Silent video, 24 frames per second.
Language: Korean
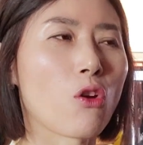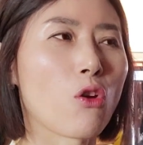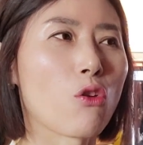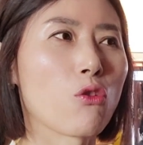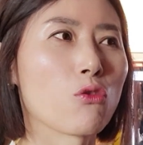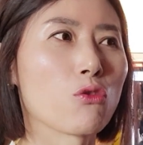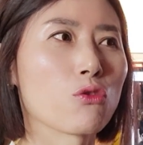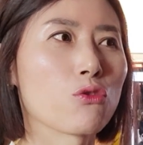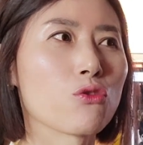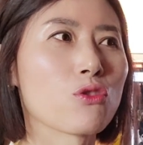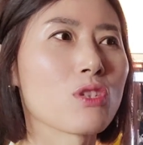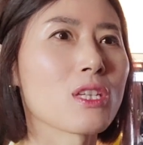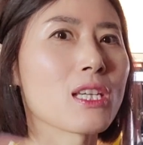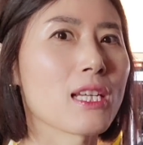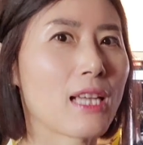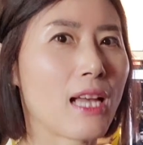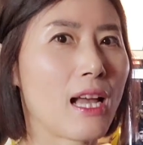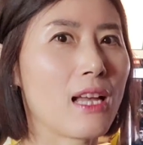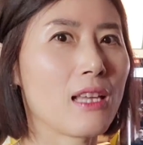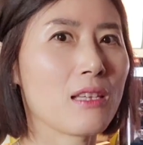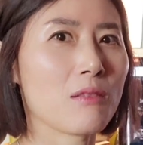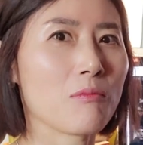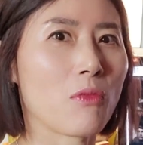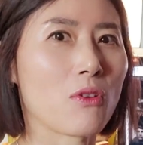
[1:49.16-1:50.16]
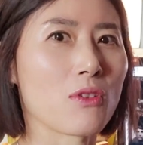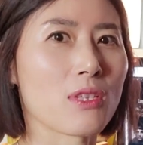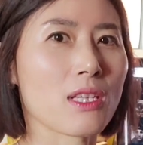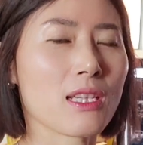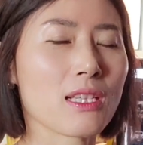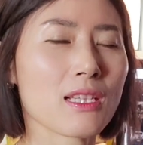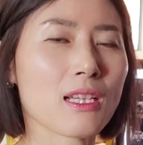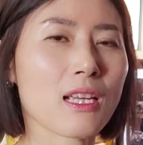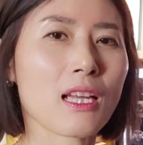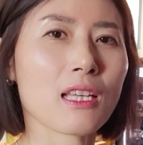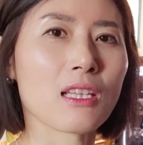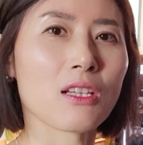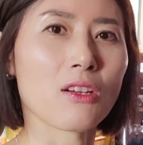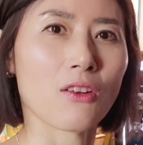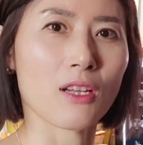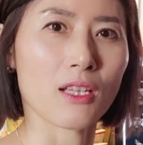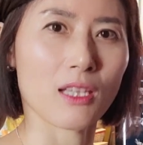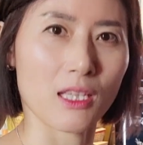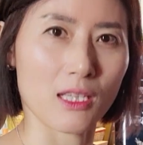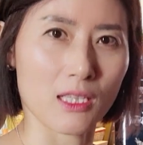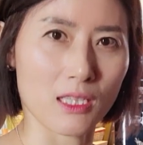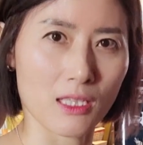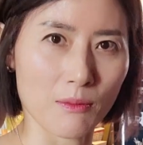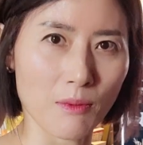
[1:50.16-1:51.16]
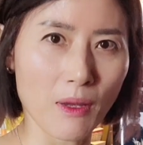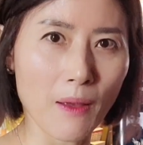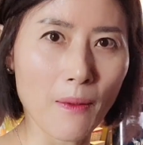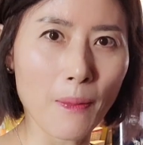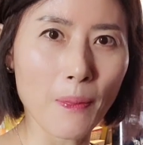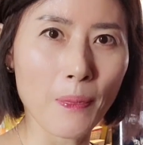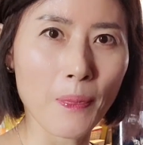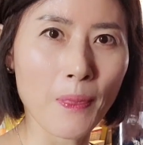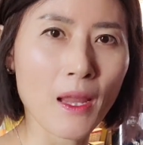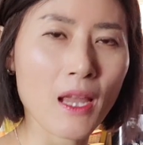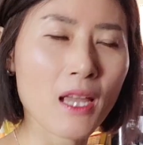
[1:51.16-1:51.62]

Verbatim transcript: 겨우 2시간, 뭐 3시간 이렇게 되지만